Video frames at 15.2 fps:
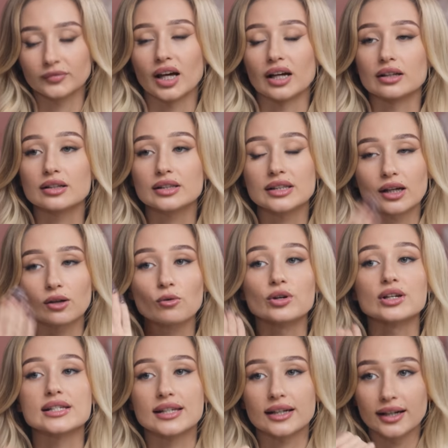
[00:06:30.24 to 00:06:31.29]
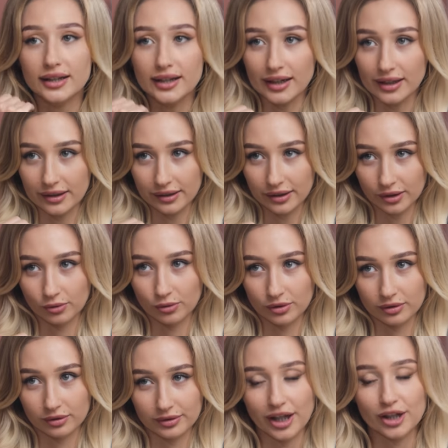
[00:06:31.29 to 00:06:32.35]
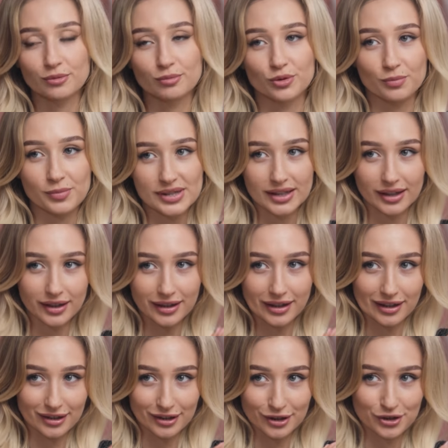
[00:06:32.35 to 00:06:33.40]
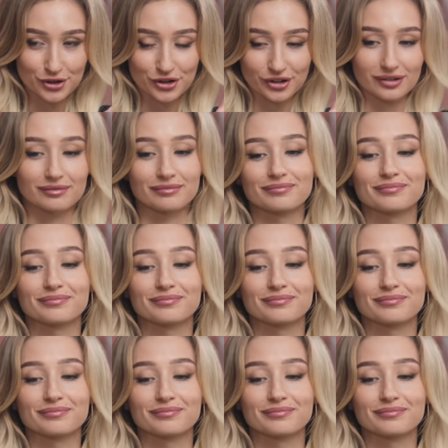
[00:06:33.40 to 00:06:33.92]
Да, такой загореленький он. Я люблю позагорели личка.